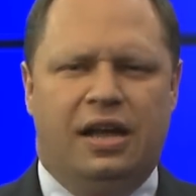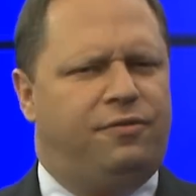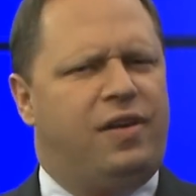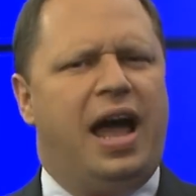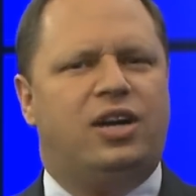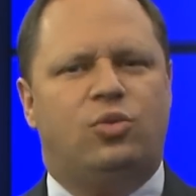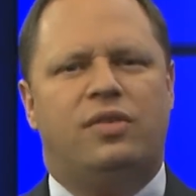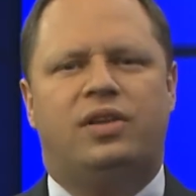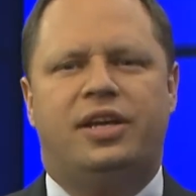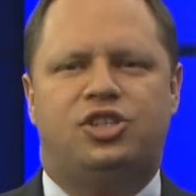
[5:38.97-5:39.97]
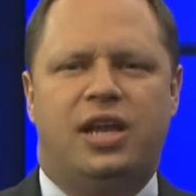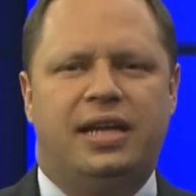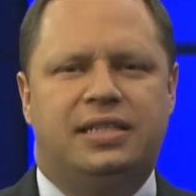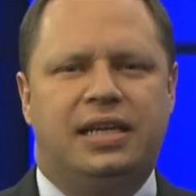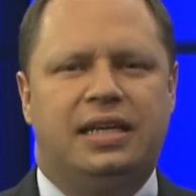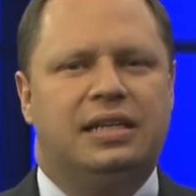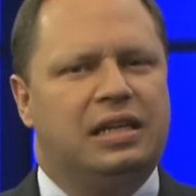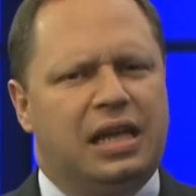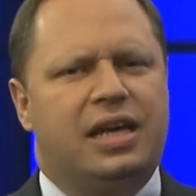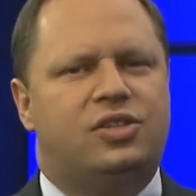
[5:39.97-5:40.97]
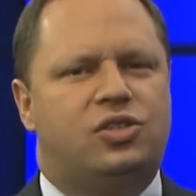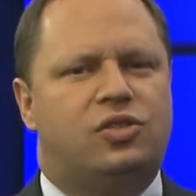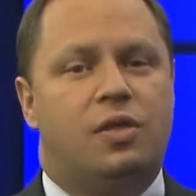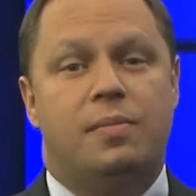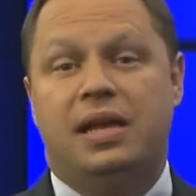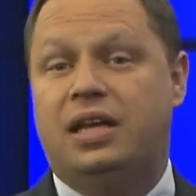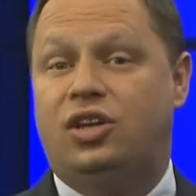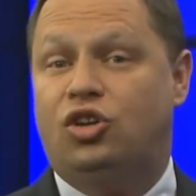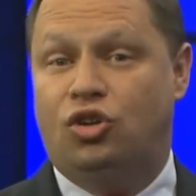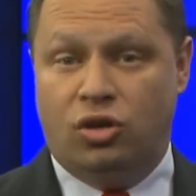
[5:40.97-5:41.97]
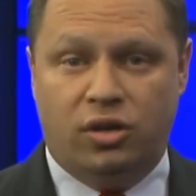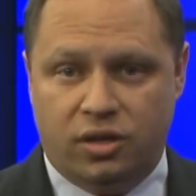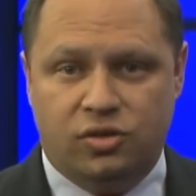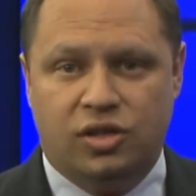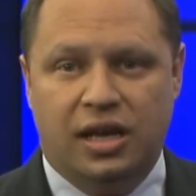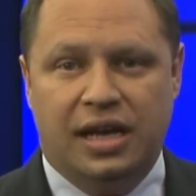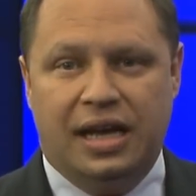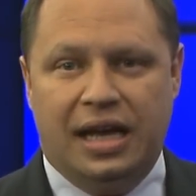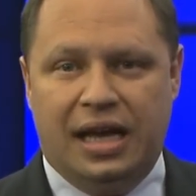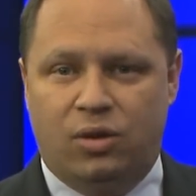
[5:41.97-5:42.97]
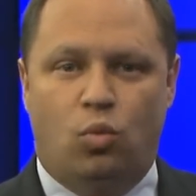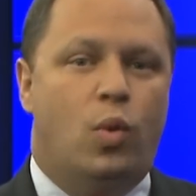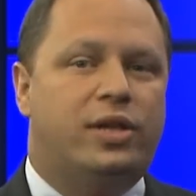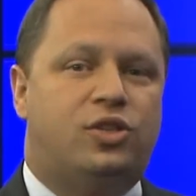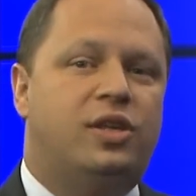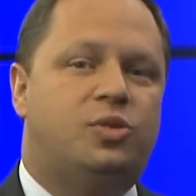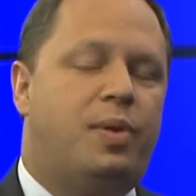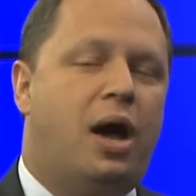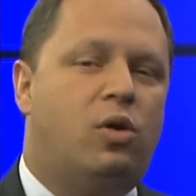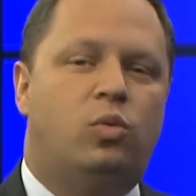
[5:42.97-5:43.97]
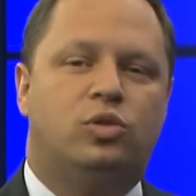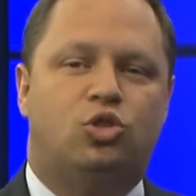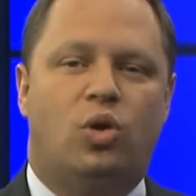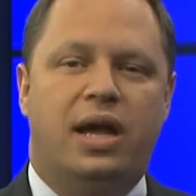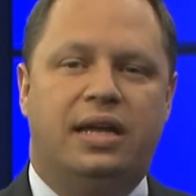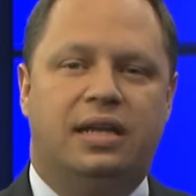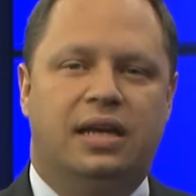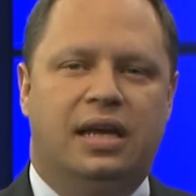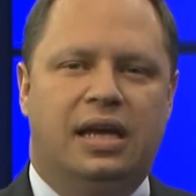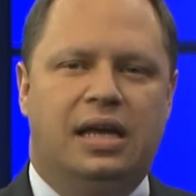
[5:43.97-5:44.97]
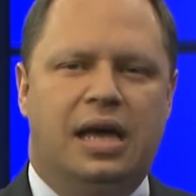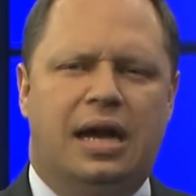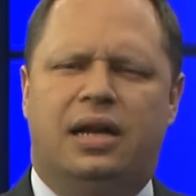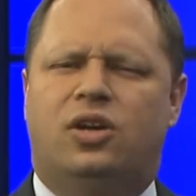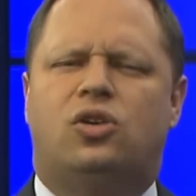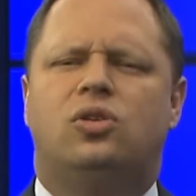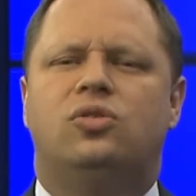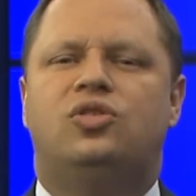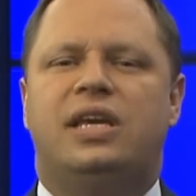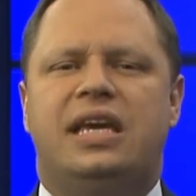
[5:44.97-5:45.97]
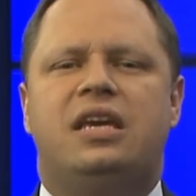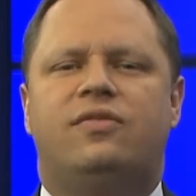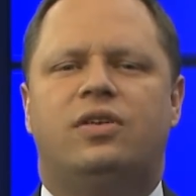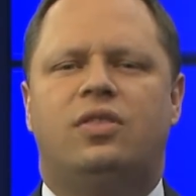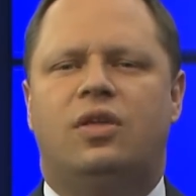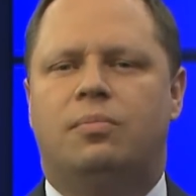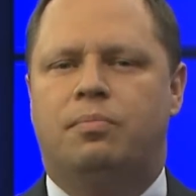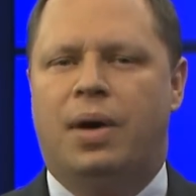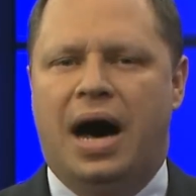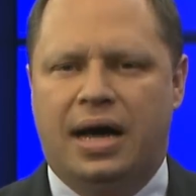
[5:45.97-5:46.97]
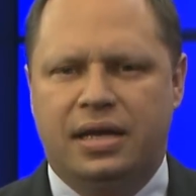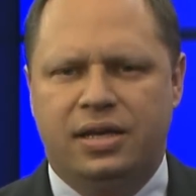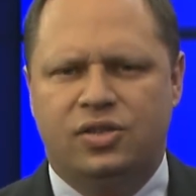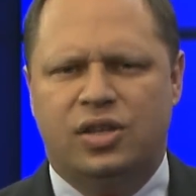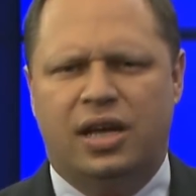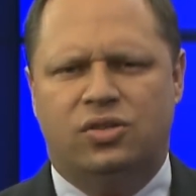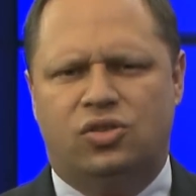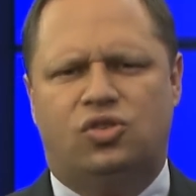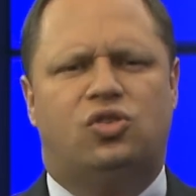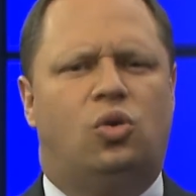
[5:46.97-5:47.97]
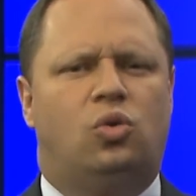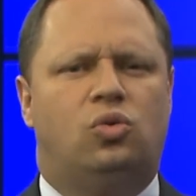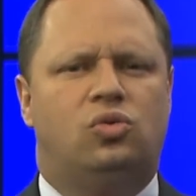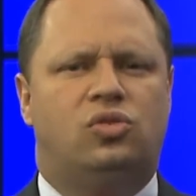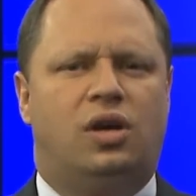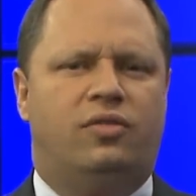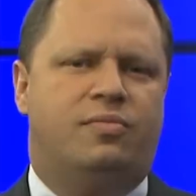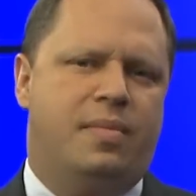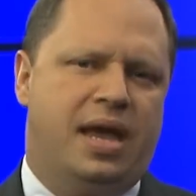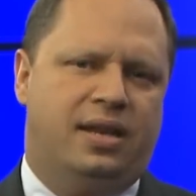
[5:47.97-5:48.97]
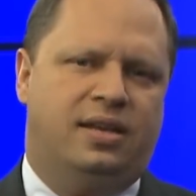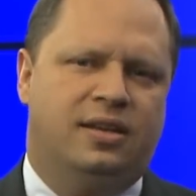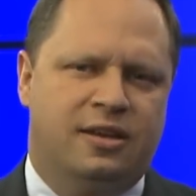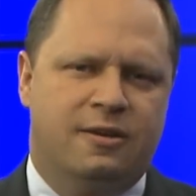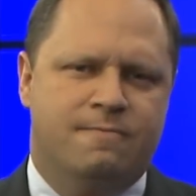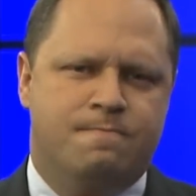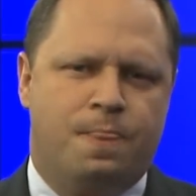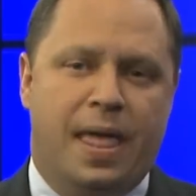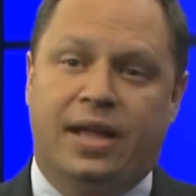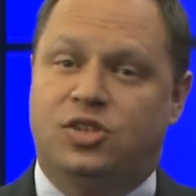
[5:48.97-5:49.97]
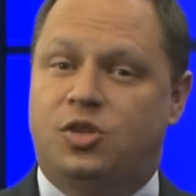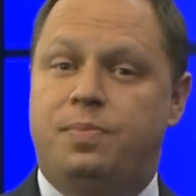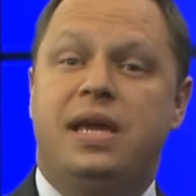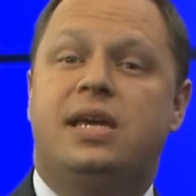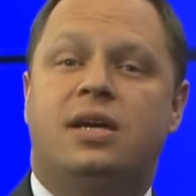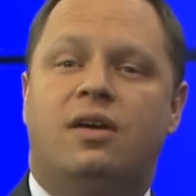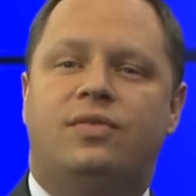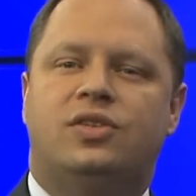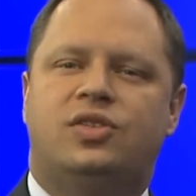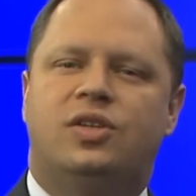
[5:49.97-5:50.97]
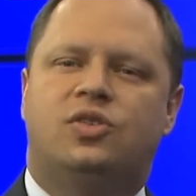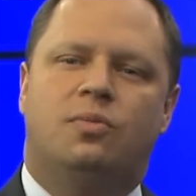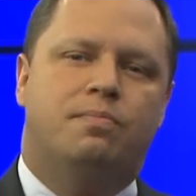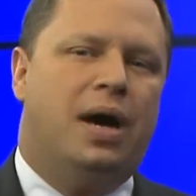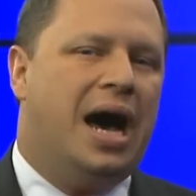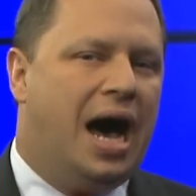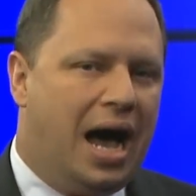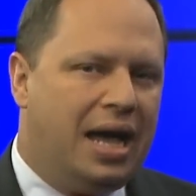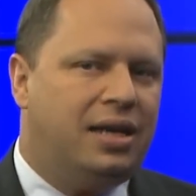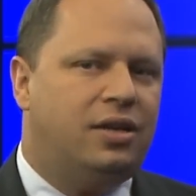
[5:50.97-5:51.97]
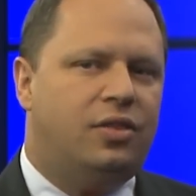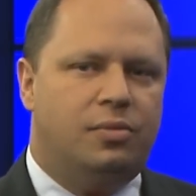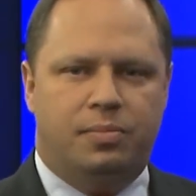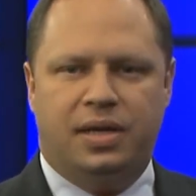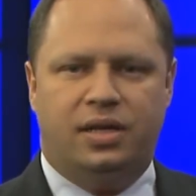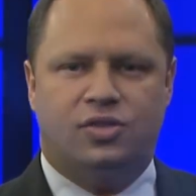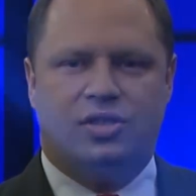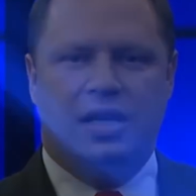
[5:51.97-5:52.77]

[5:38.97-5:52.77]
De hecho, Apocalipsis 18 enumera las mercaderías que este poder negociará, y esto incluye hasta los cuerpos y almas de seres humanos. Y hablando del sistema detrás de la bestia,